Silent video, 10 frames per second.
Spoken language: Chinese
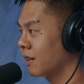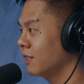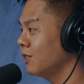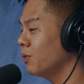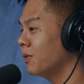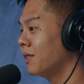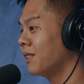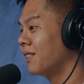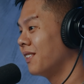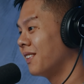可是我们以前
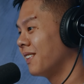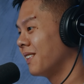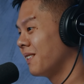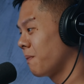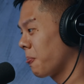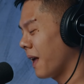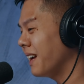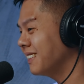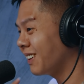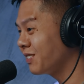都是要
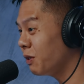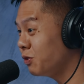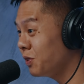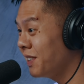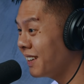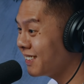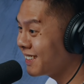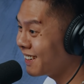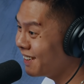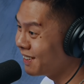小时候觉得那是一
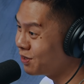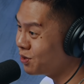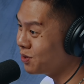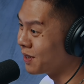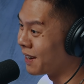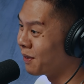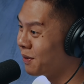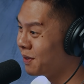个乐趣耶。